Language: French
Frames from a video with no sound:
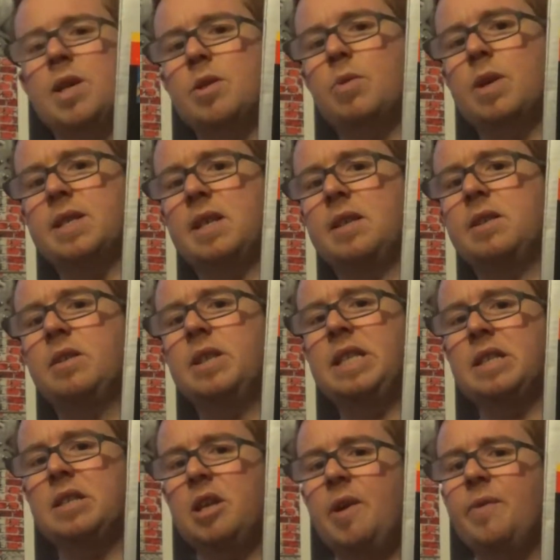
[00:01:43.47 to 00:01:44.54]

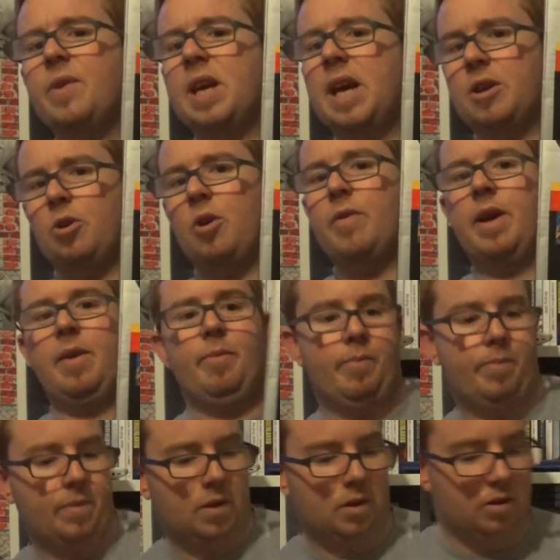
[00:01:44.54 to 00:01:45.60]
79-80.
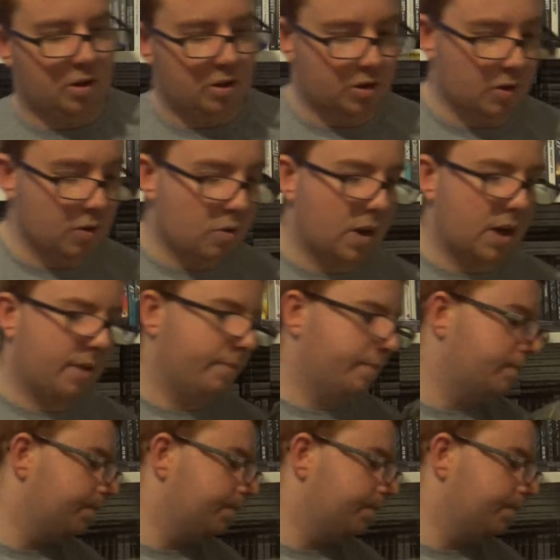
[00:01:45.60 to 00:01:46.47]
Donc voilà.